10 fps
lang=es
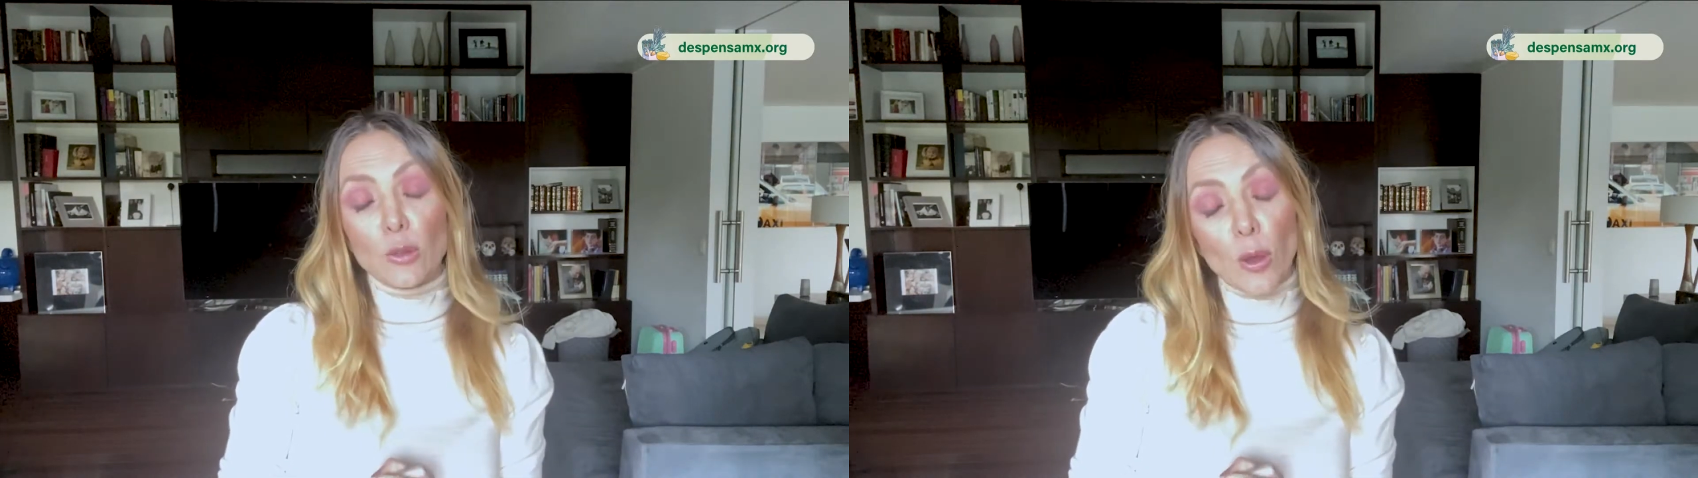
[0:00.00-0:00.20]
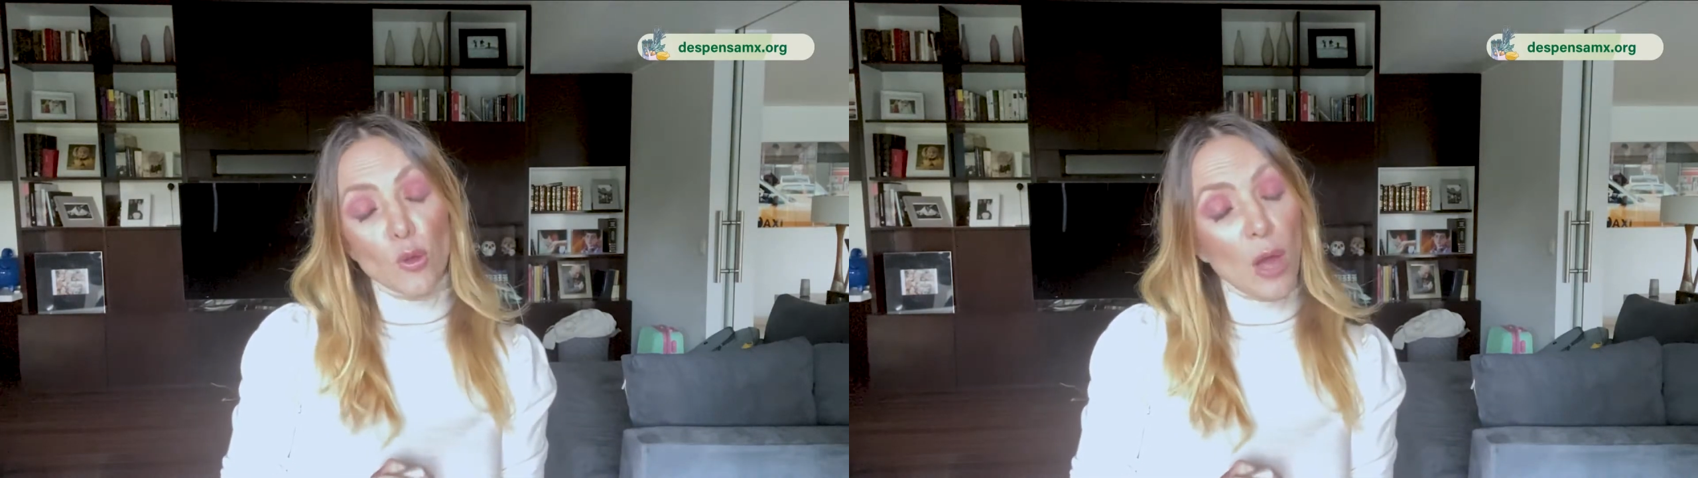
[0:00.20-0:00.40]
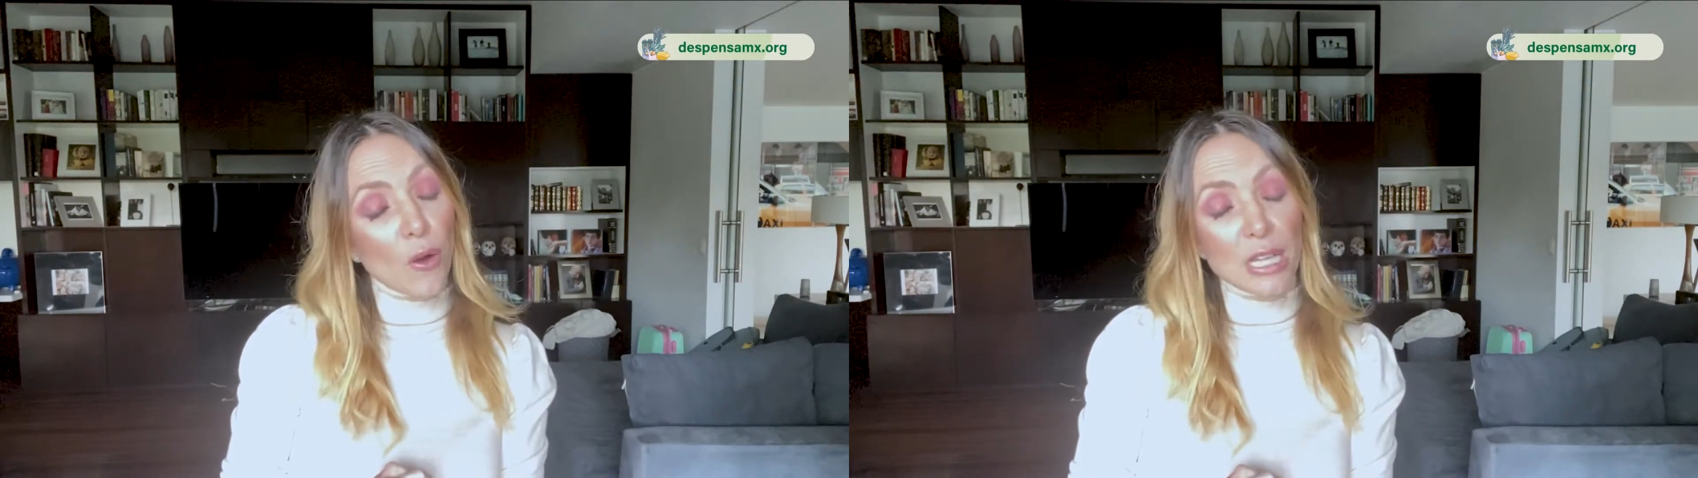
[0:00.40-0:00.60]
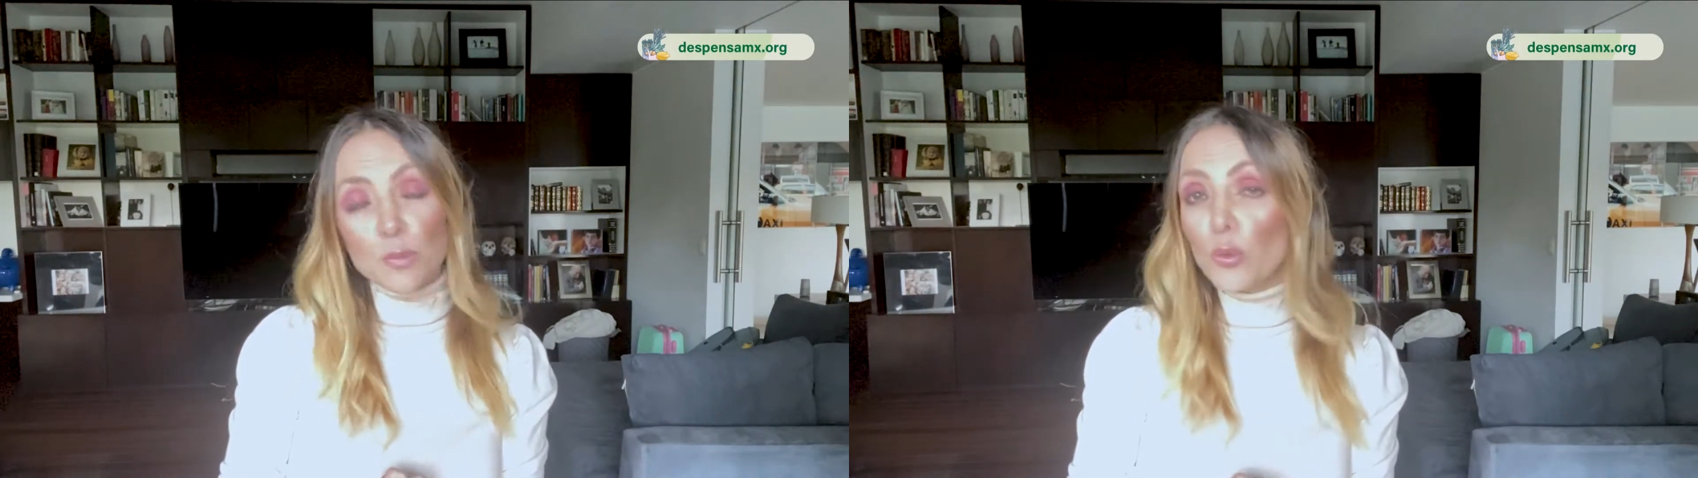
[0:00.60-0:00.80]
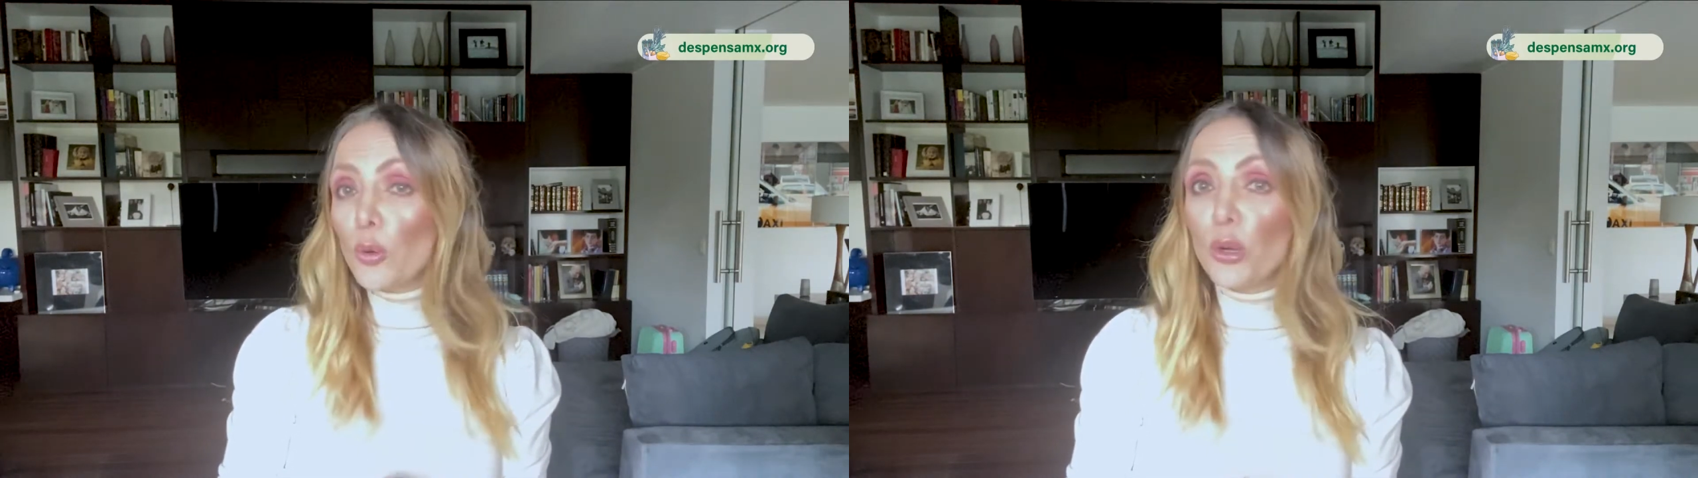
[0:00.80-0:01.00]
Y tu ayuda ahora
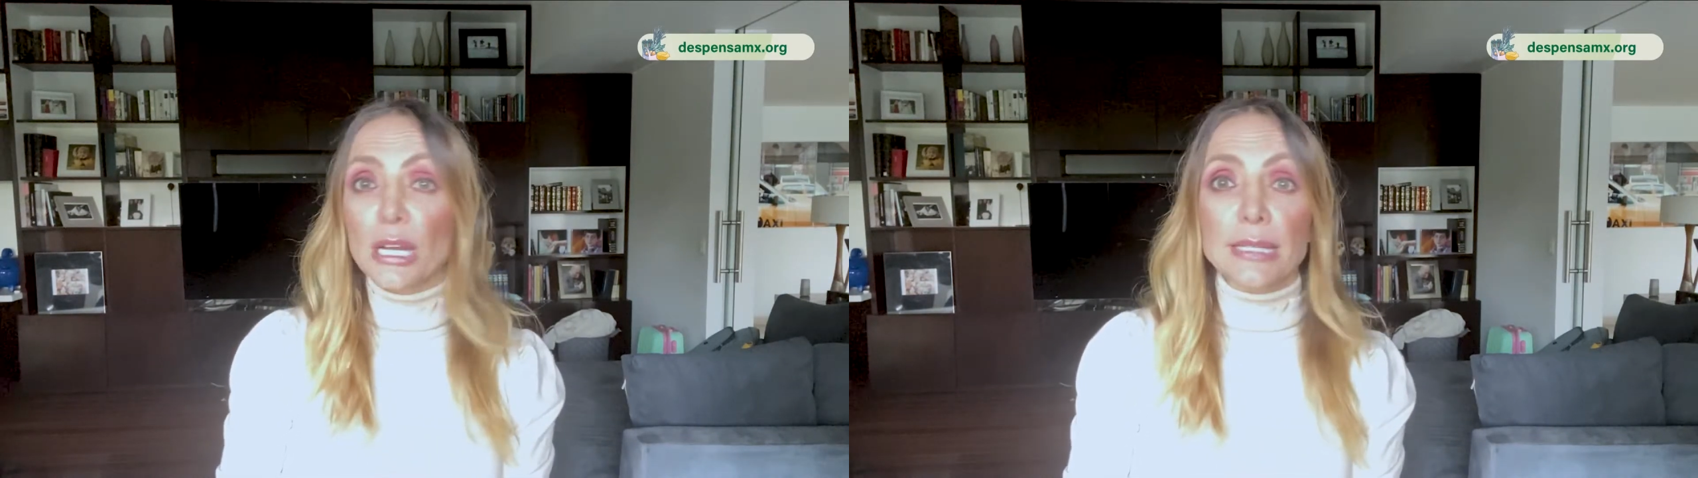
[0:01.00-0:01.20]
es muy, muy